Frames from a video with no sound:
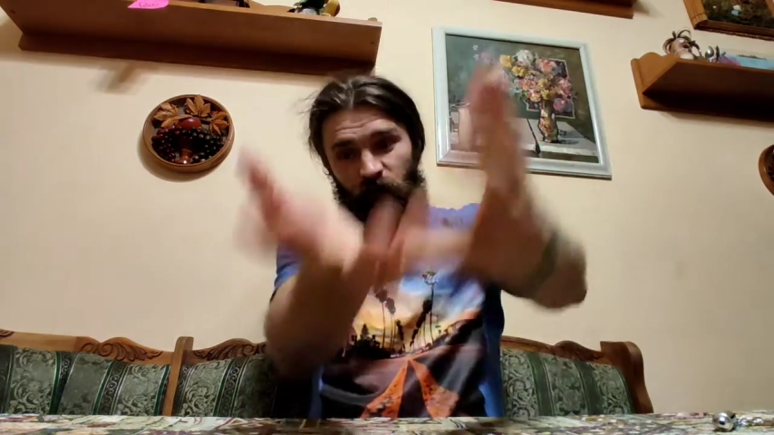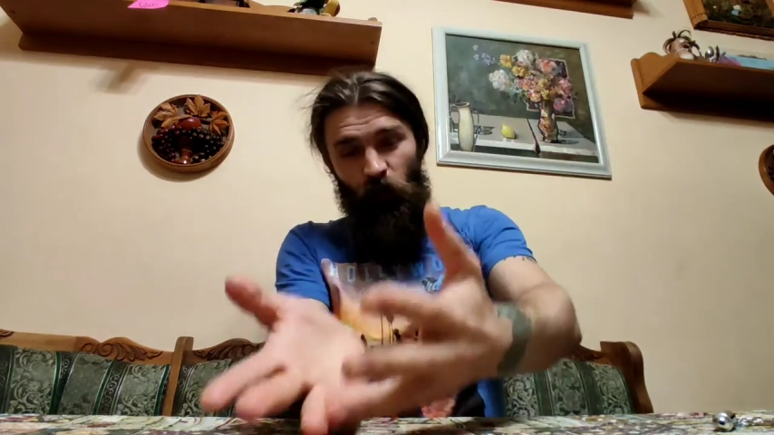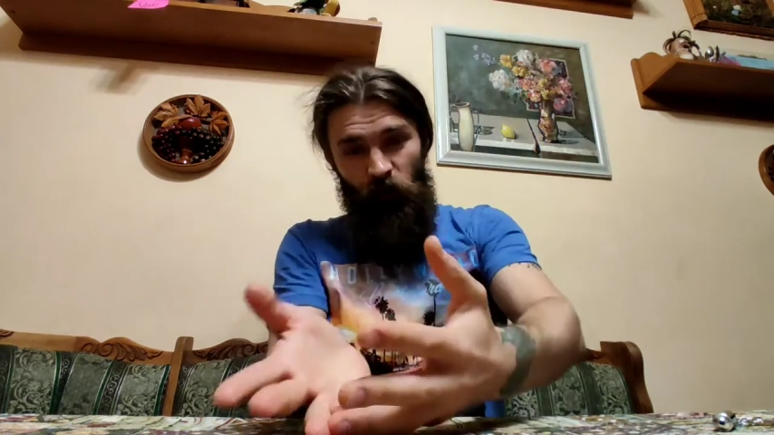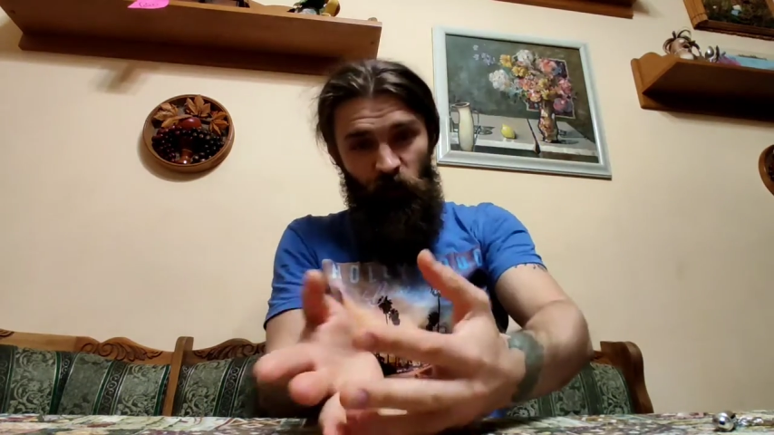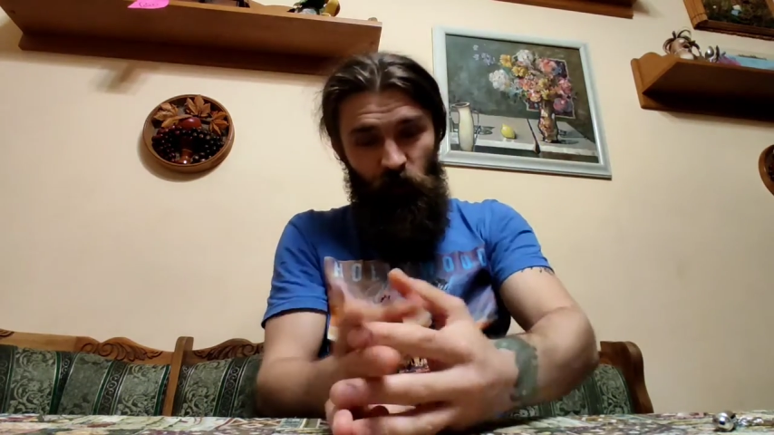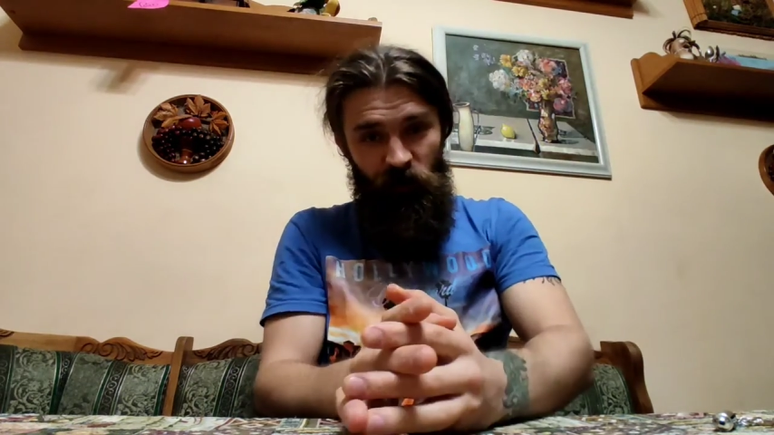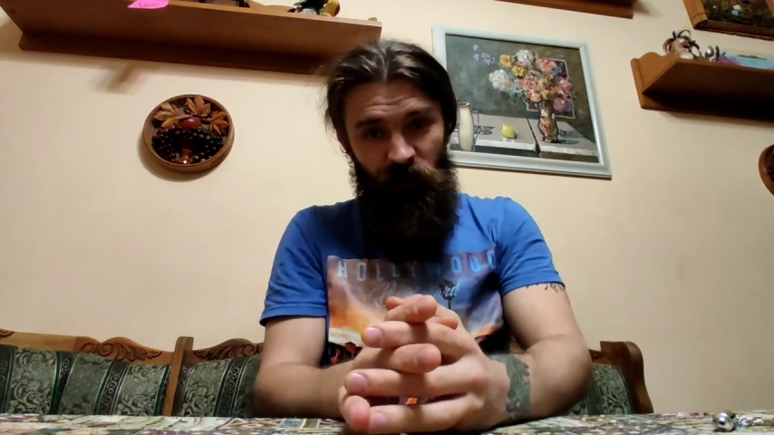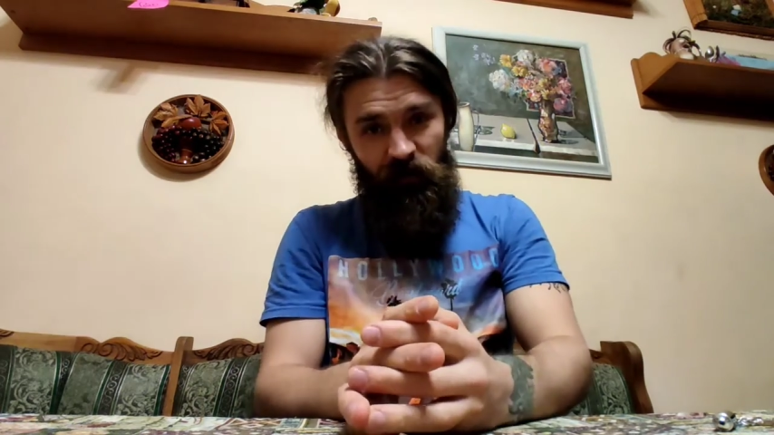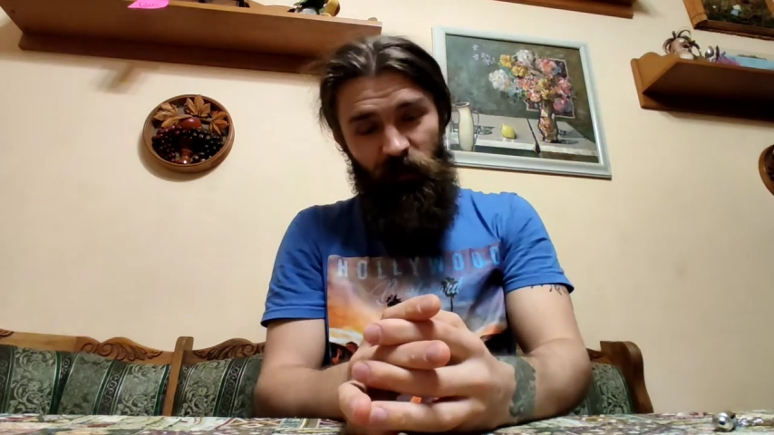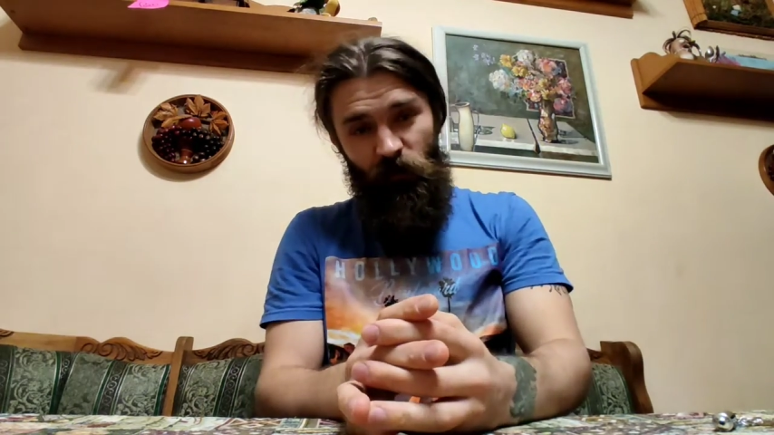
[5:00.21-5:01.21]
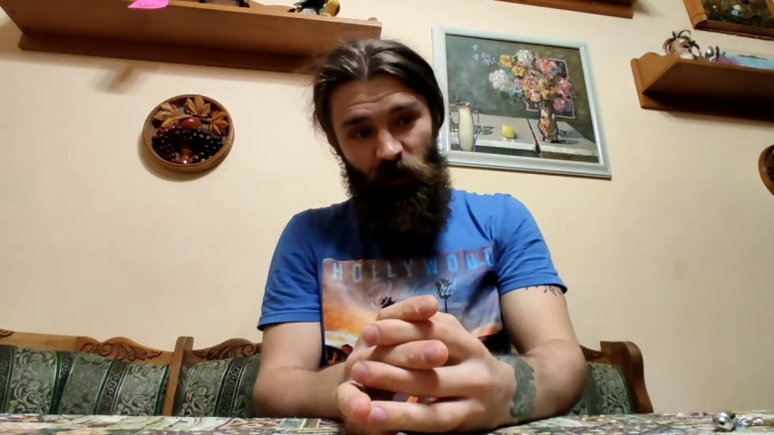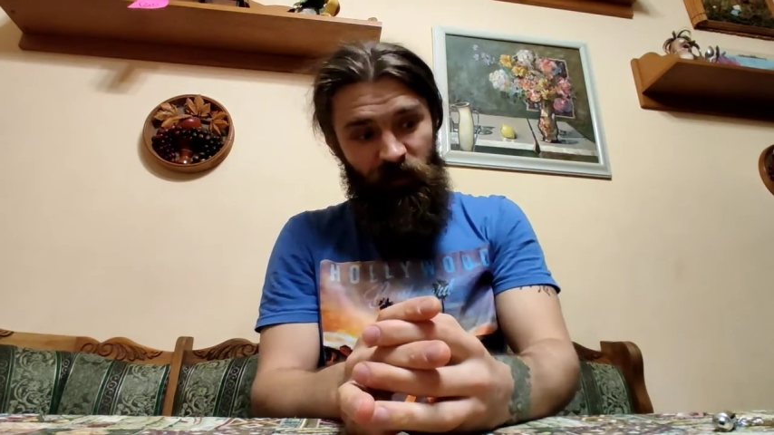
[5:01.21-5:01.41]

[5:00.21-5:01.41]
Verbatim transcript: фон и будет на следующий